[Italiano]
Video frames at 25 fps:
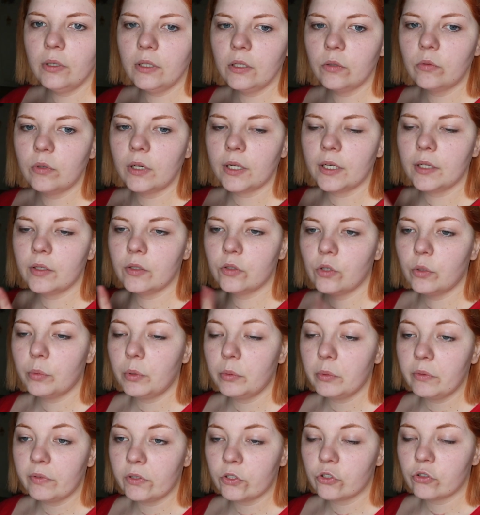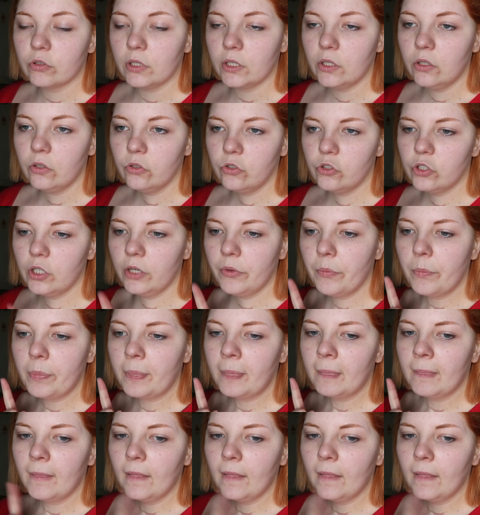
Quindi nulla, dopo mi faccio una doccia,